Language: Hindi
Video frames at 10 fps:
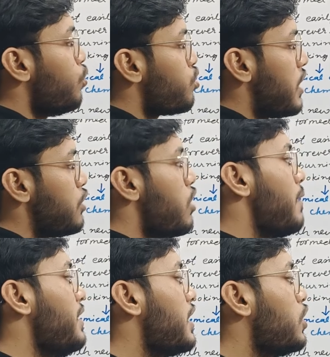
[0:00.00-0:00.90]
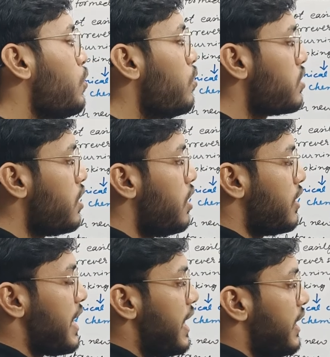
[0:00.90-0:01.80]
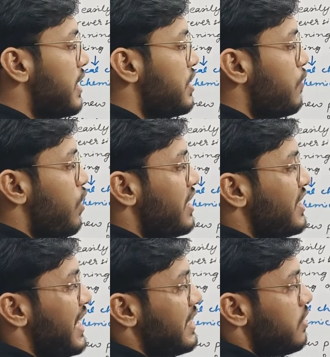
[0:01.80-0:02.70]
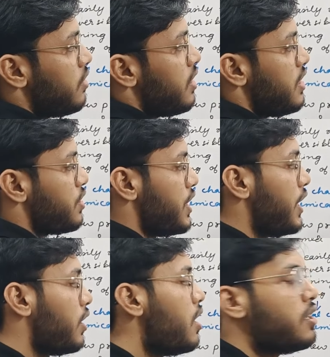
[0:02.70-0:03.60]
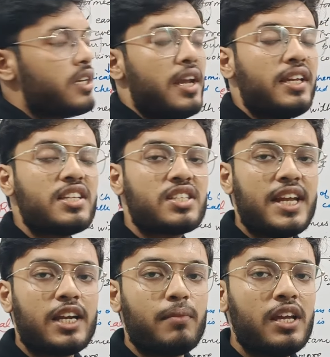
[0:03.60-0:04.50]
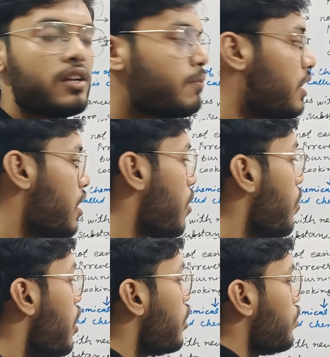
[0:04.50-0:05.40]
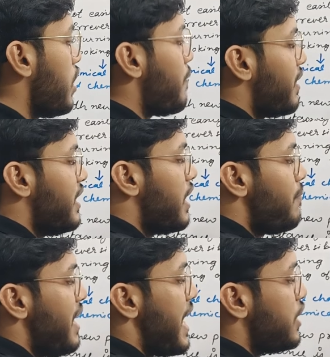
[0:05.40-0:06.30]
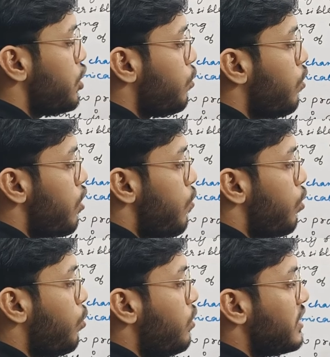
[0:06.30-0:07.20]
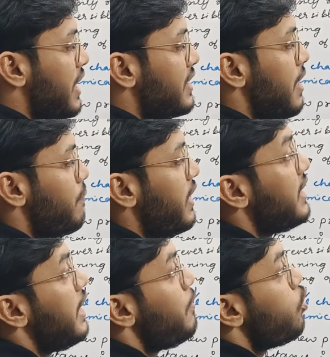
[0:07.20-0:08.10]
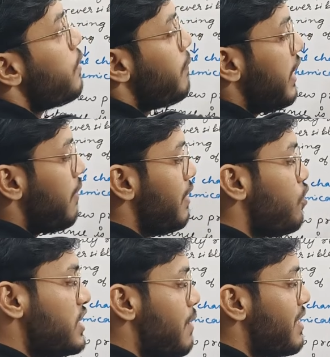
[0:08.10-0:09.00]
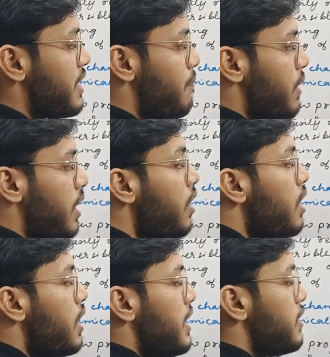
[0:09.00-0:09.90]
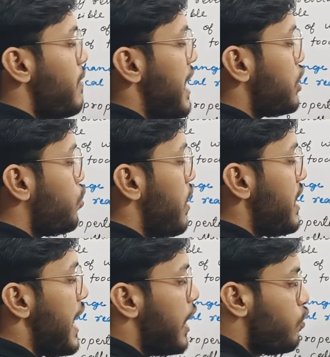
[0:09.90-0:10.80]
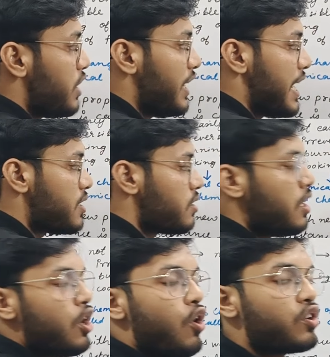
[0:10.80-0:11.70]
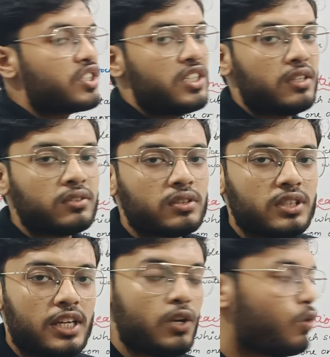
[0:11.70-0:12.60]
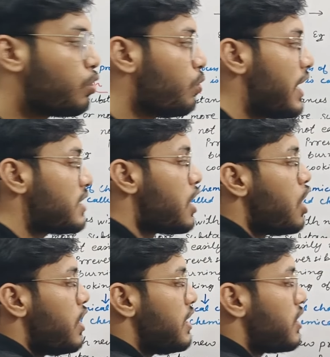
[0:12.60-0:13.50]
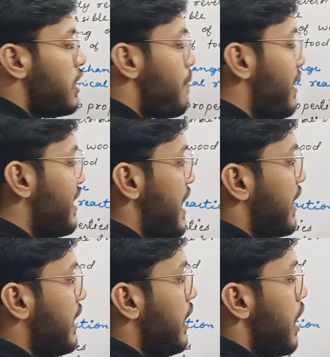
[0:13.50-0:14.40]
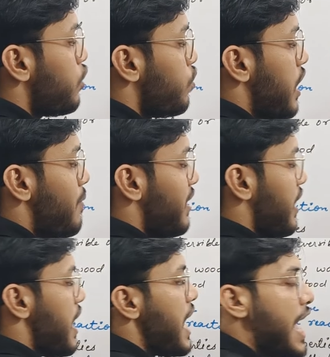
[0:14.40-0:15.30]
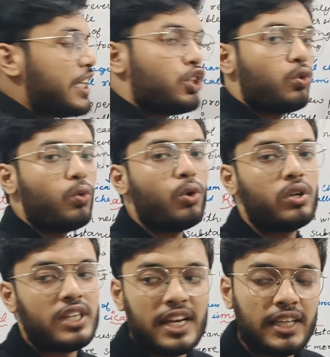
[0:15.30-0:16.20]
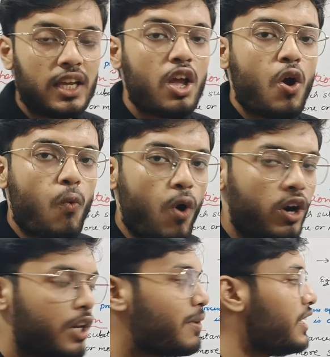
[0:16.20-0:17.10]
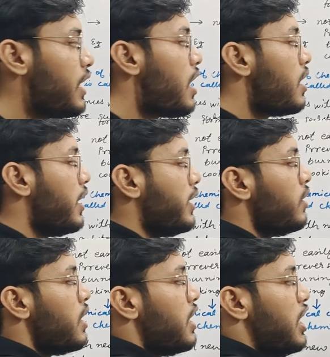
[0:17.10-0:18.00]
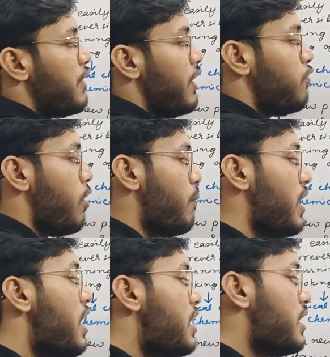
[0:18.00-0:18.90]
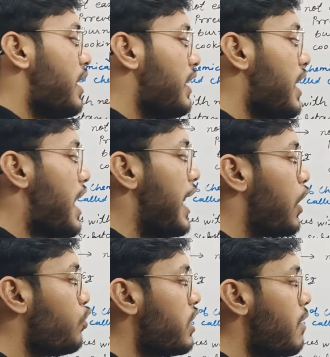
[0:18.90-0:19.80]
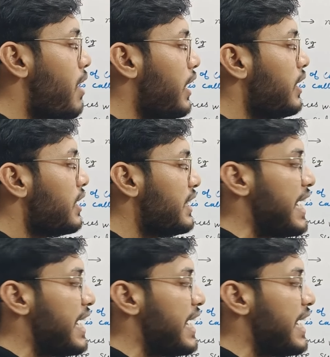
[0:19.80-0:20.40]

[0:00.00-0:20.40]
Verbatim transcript: दूसरा जो आप देखते हो इसका कैरेक्टरिस्टिक वो है चेंज इन स्टेट यानी कि स्टेट में बदलाव तो यहाँ पर देखा हमने H2 और O2 इसका एग्जाम्पल एक ये भी जो पर पढ़े हमने वही सेम एग्जाम्पल है इसमें H2 यानी हाइड्रोजन गैस ऑक्सीजन यानी O2 गैस इसका जब आपने रिएक्ट किया तो क्या बन गया H2O यानी कि वाटर बन गया इन लिक्विड फॉर्म में यानी कि हाइड्रोजन हमारी